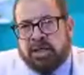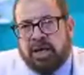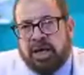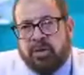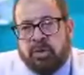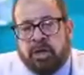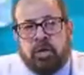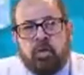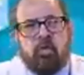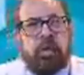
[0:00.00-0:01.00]
حلو
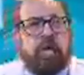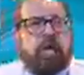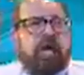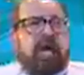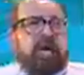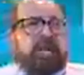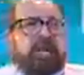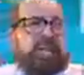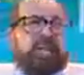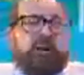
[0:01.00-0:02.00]

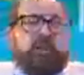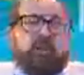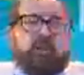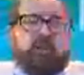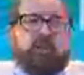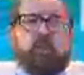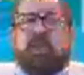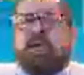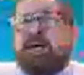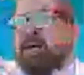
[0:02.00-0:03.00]
والاساتذه اجمعوا انه ويلسون
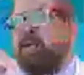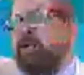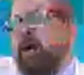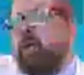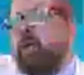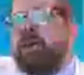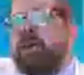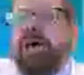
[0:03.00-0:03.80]
والعلاج بتاعه بكام